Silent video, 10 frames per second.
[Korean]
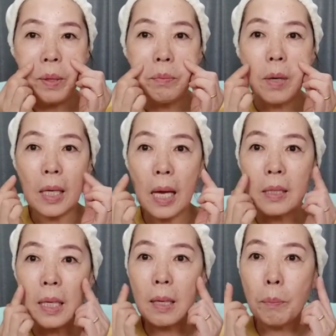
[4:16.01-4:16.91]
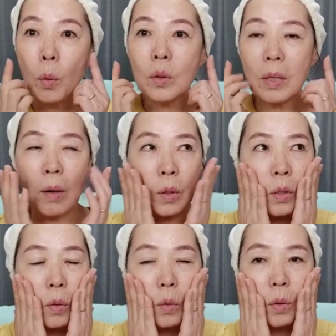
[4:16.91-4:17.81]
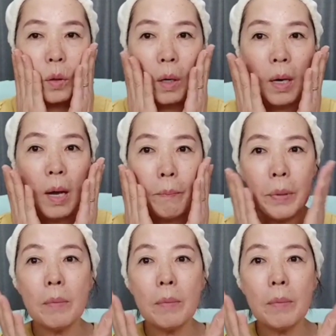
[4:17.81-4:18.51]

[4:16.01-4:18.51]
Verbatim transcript: 피부가 굉장히 보드라워졌고